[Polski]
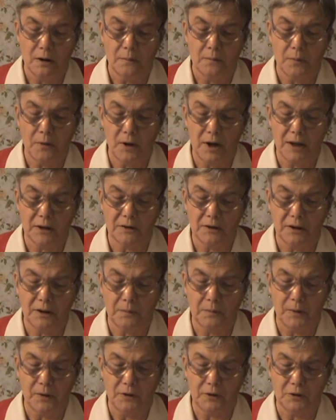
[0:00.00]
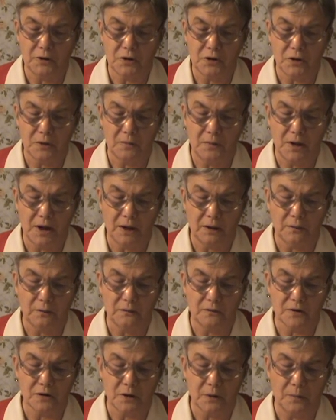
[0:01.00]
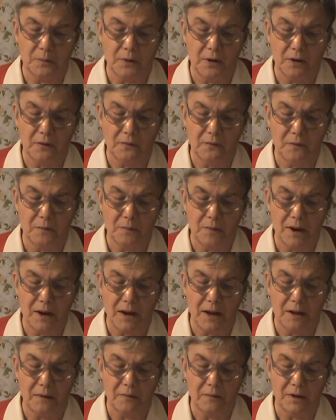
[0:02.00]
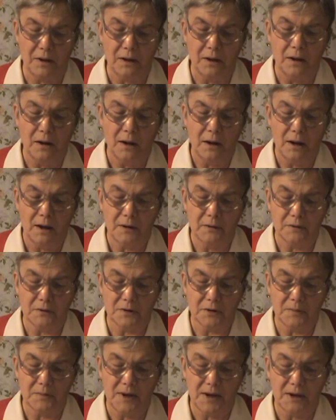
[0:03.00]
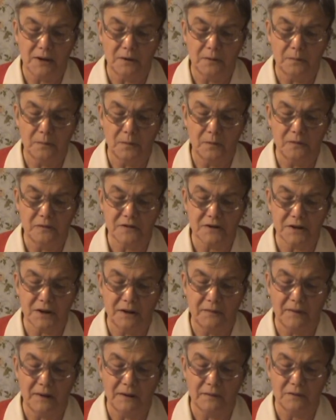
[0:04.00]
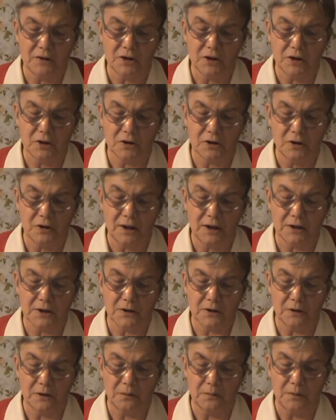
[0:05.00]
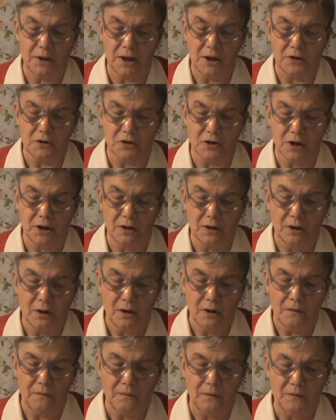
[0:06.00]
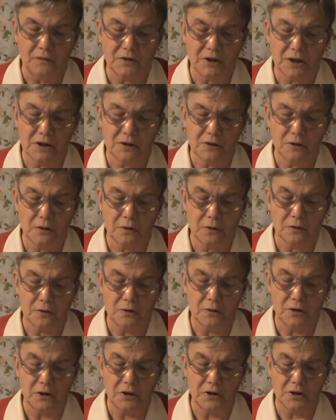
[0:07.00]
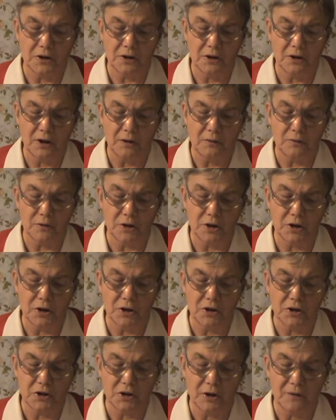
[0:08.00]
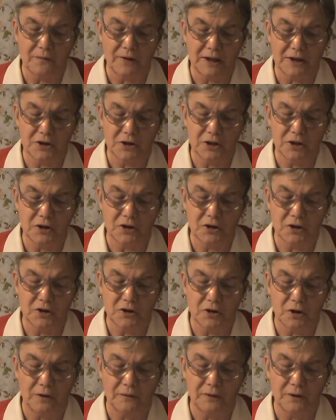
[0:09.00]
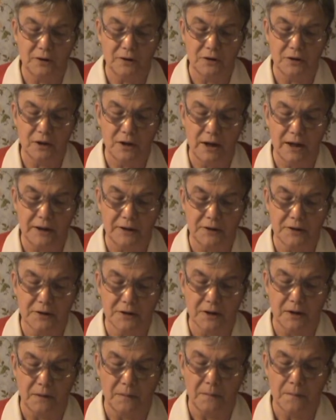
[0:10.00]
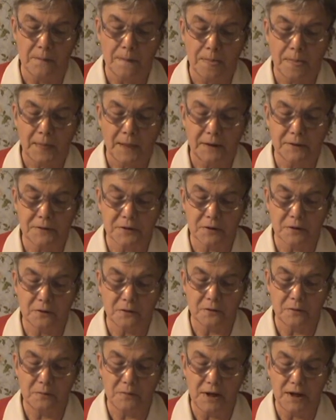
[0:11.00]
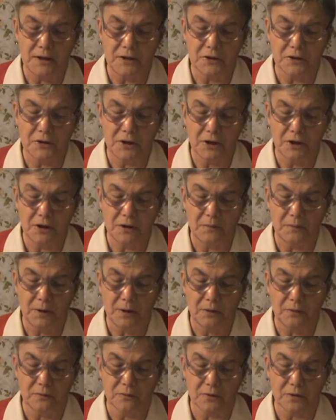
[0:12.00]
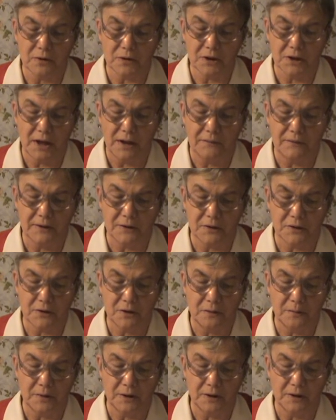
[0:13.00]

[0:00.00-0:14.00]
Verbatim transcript: po latach plony ziemniaków stopniowo malały, a rozmiary bór stawały się coraz skromniejsze. Wówczas rolnicy nauczyli się ważnej życiowej lekcji. Zrozumieli, że nie mogą zostawiać sobie